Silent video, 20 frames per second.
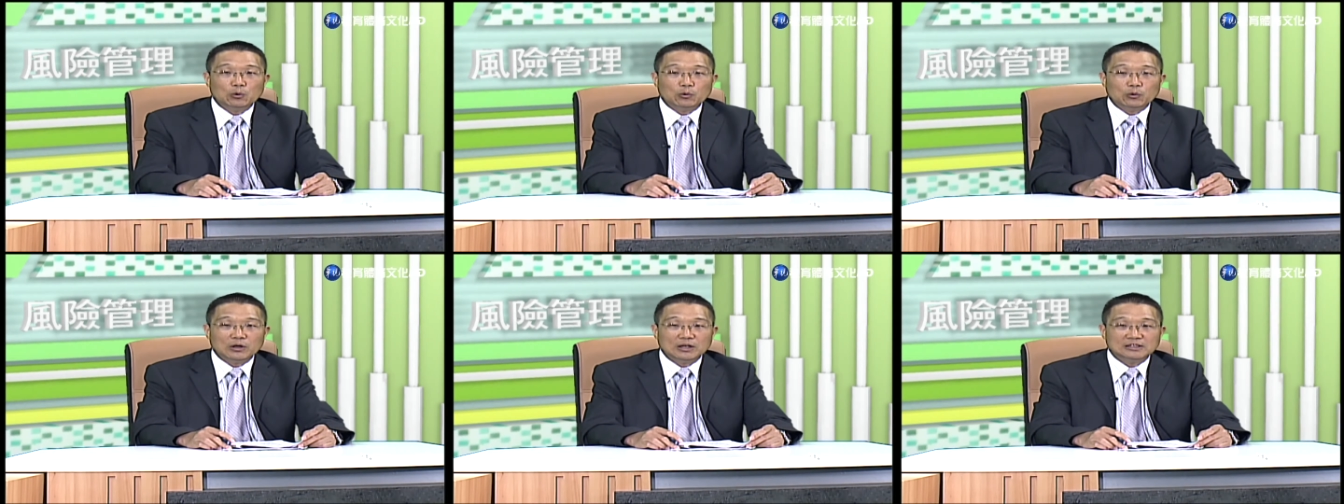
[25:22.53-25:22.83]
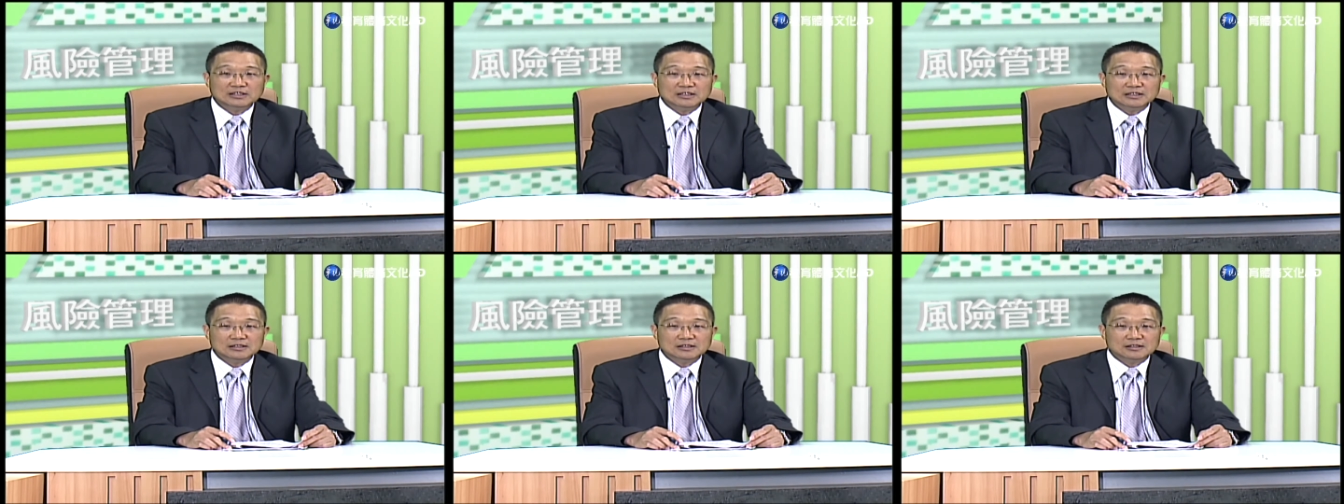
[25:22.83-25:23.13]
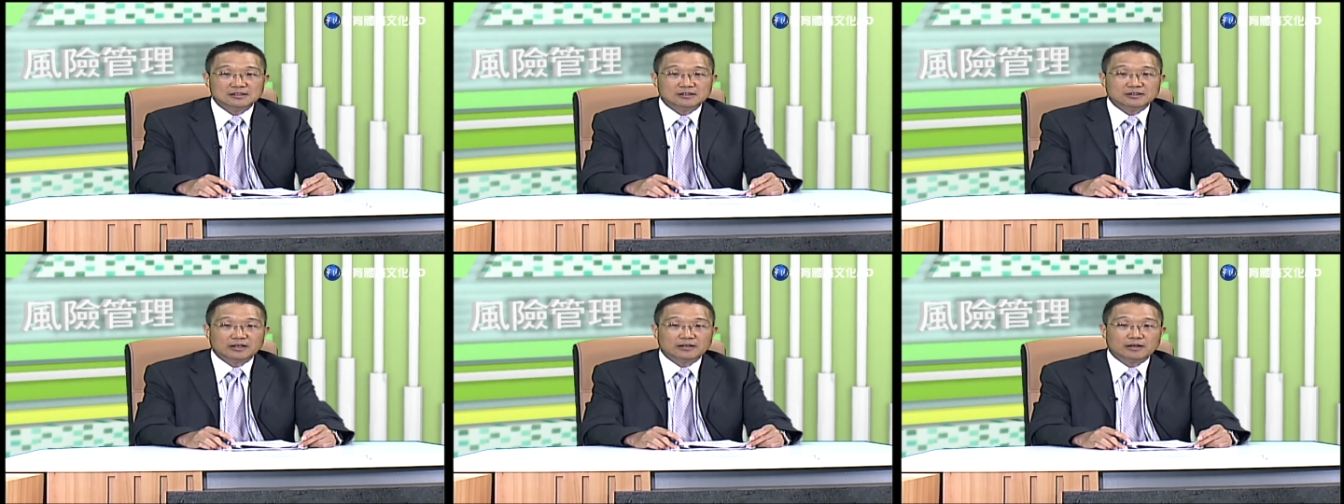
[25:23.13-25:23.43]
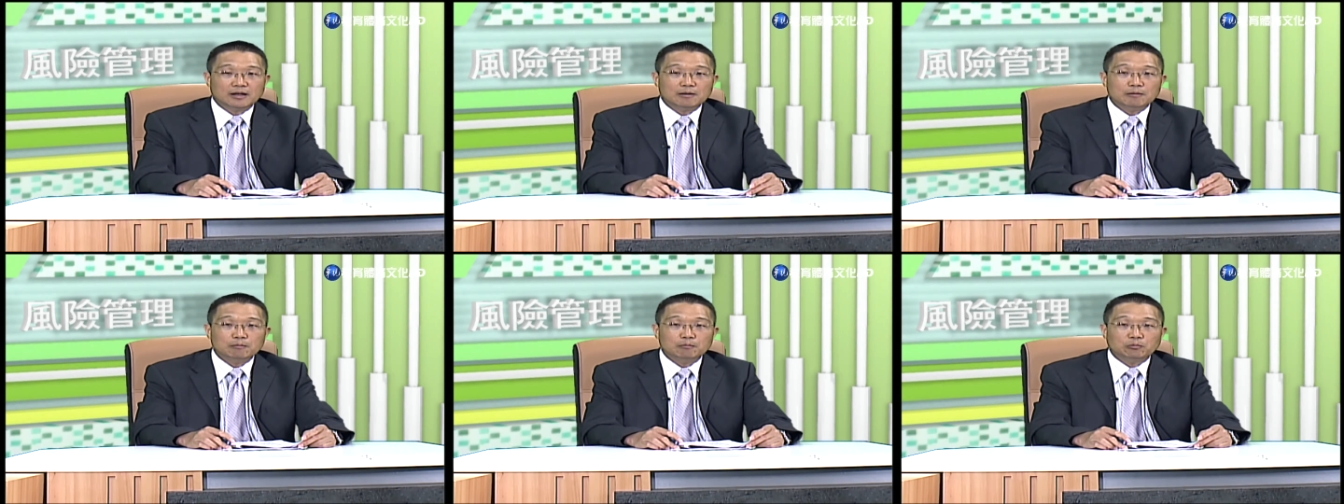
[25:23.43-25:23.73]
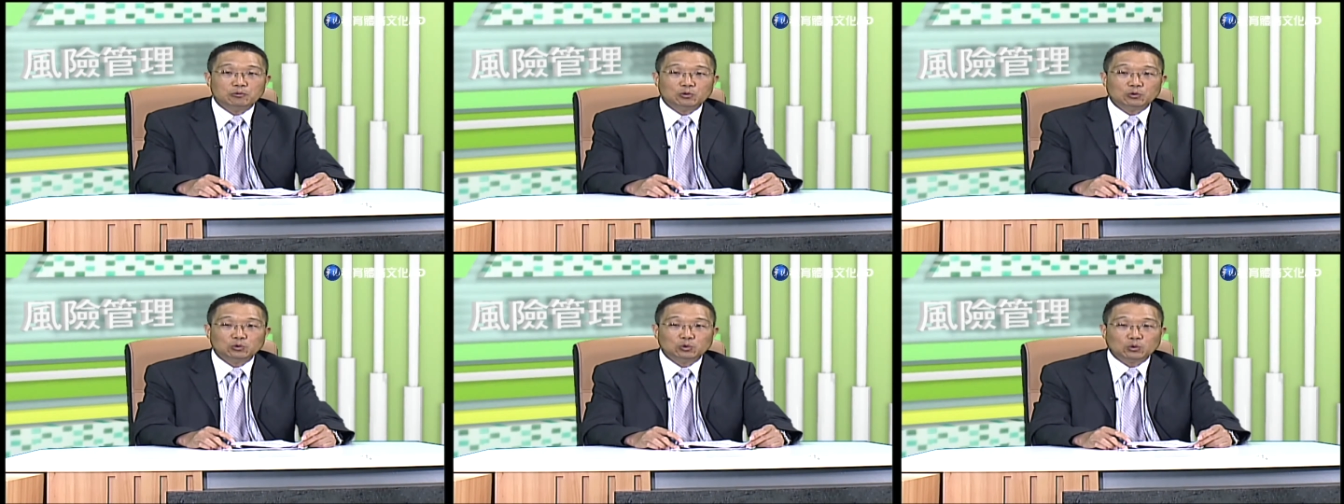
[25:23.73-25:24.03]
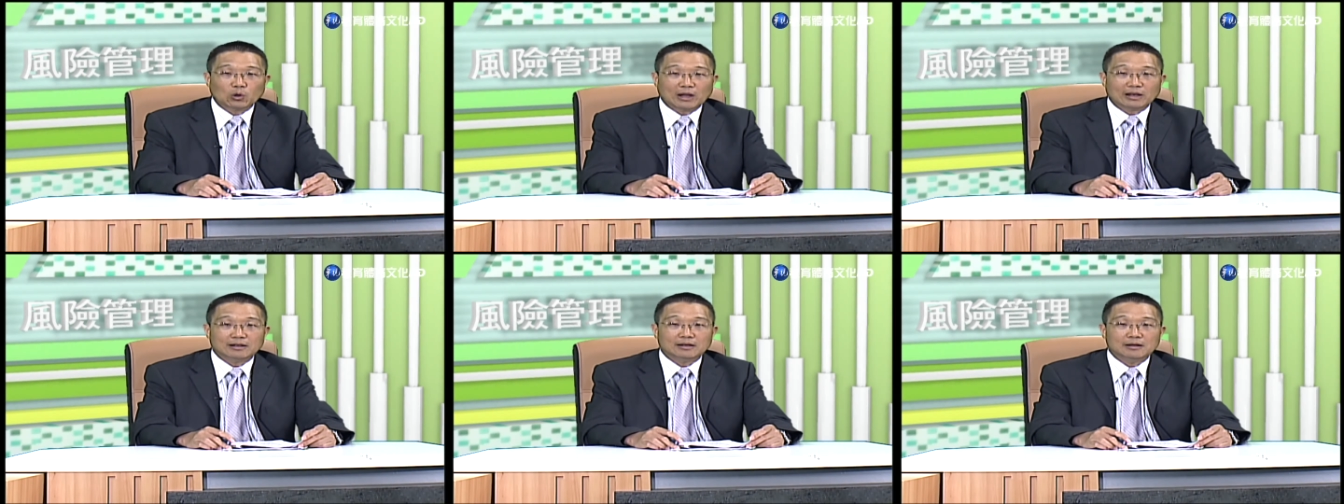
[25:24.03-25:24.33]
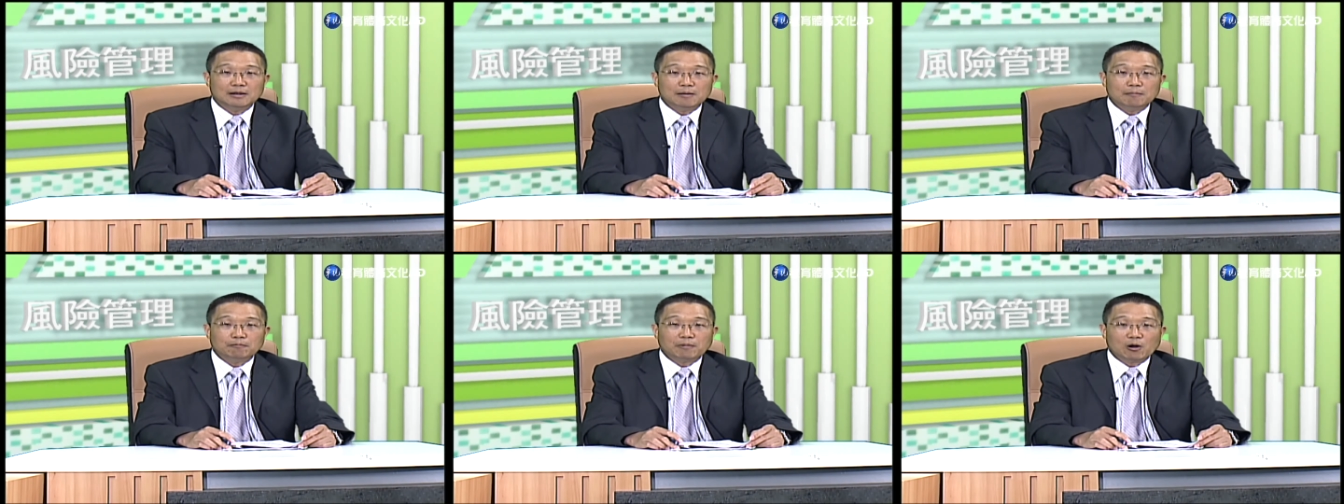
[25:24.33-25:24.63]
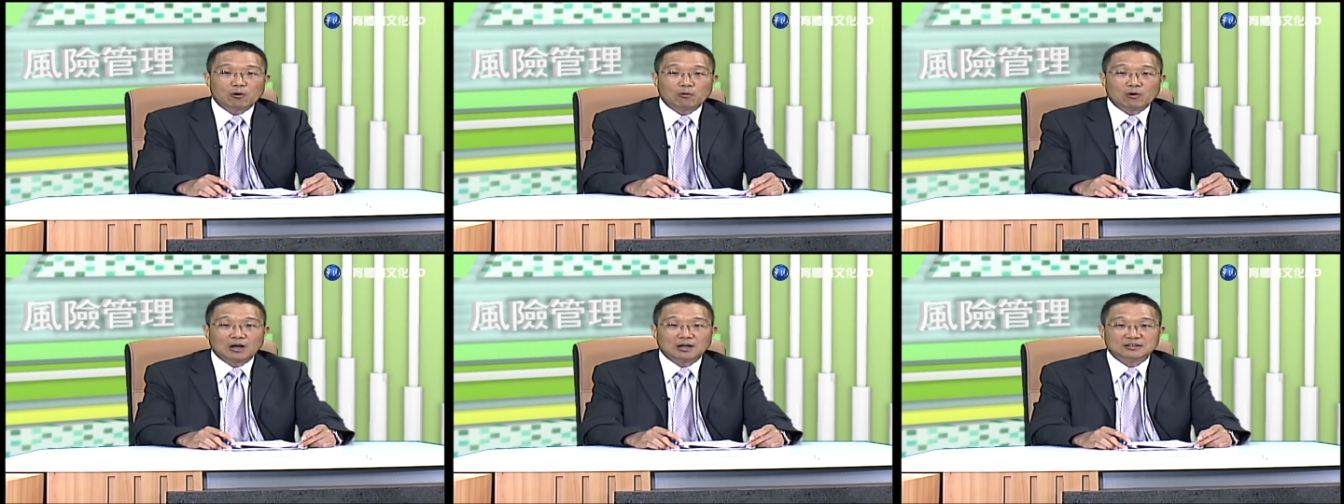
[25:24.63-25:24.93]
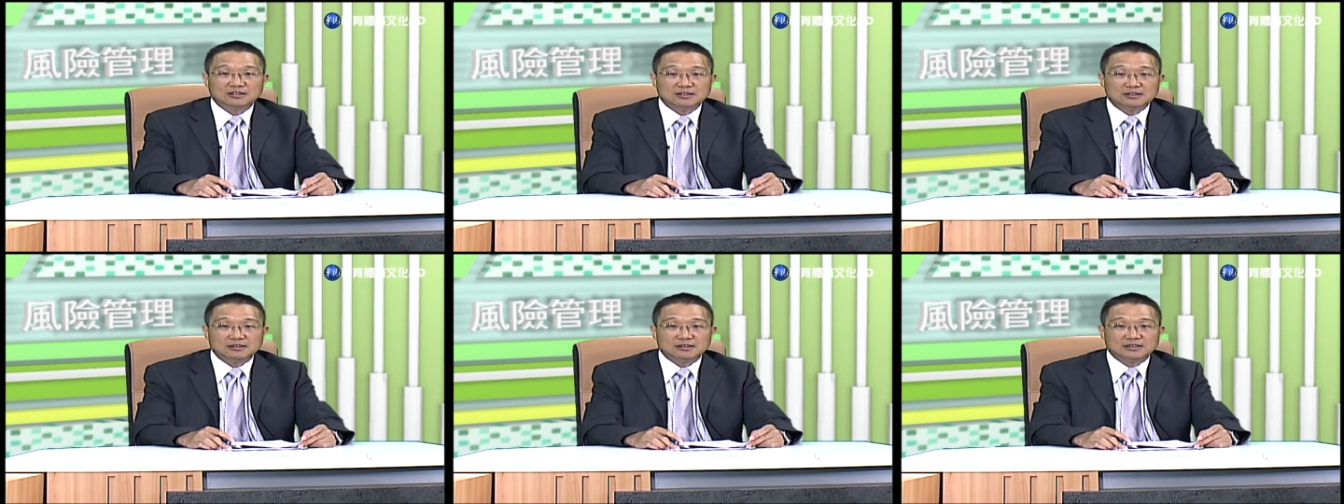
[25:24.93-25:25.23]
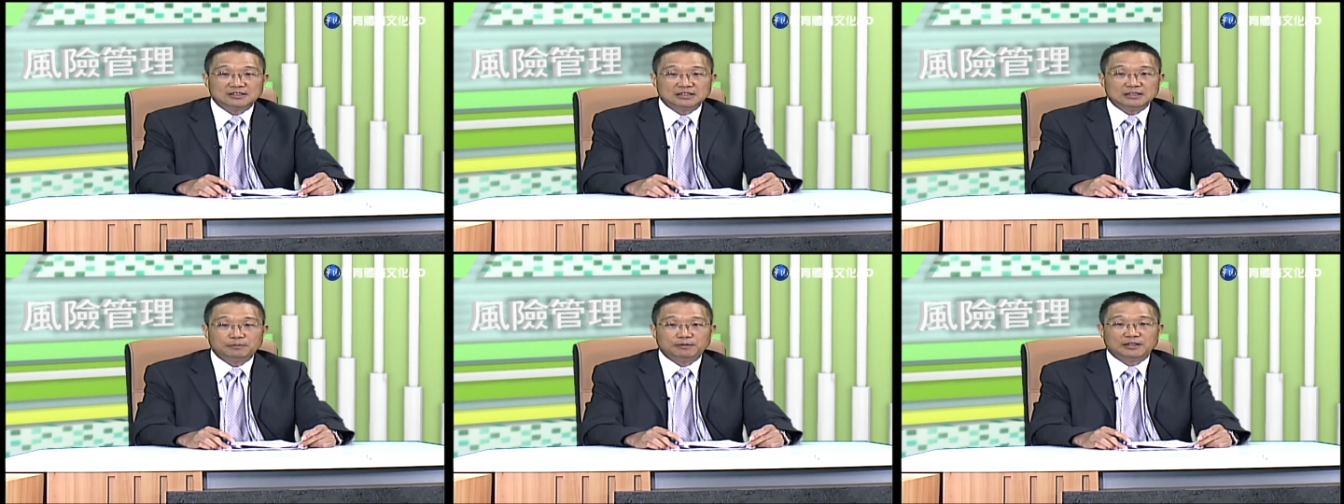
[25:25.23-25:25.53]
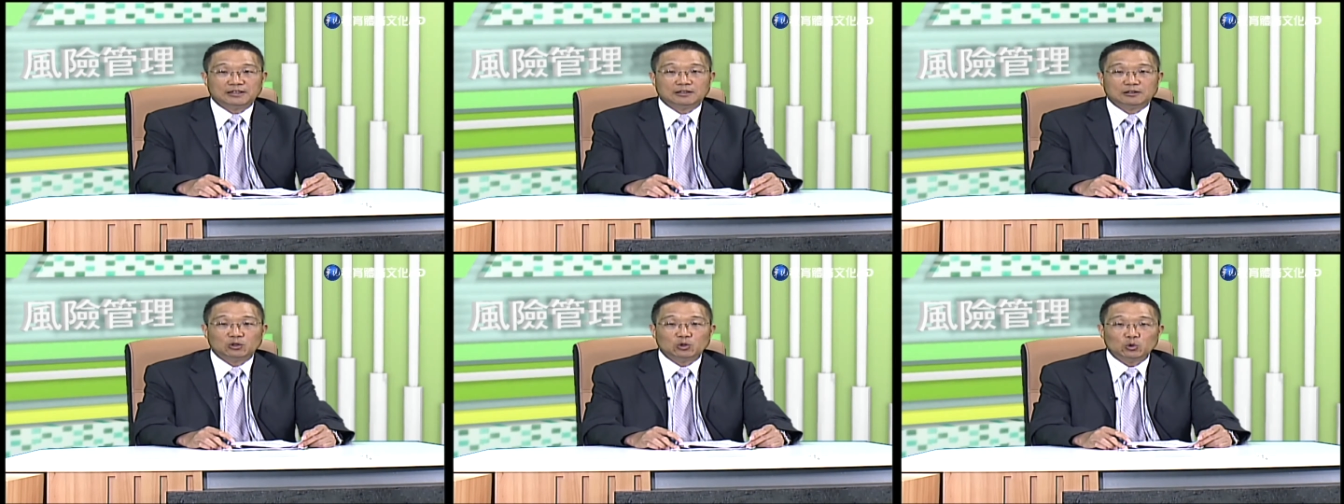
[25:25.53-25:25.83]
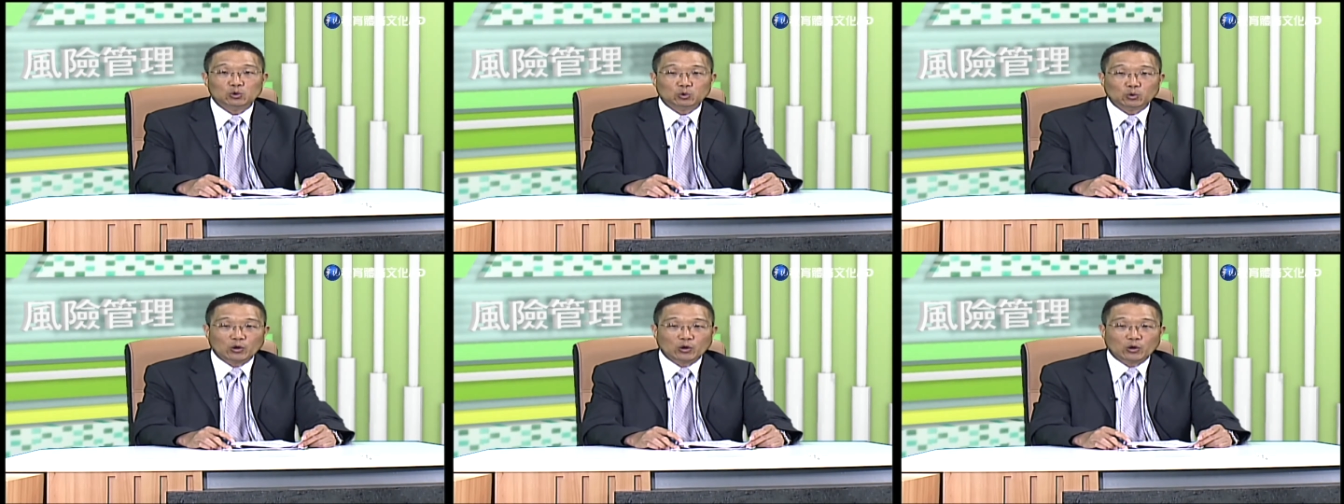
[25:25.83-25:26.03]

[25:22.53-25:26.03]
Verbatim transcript: 危机事件呢不断，包括次级品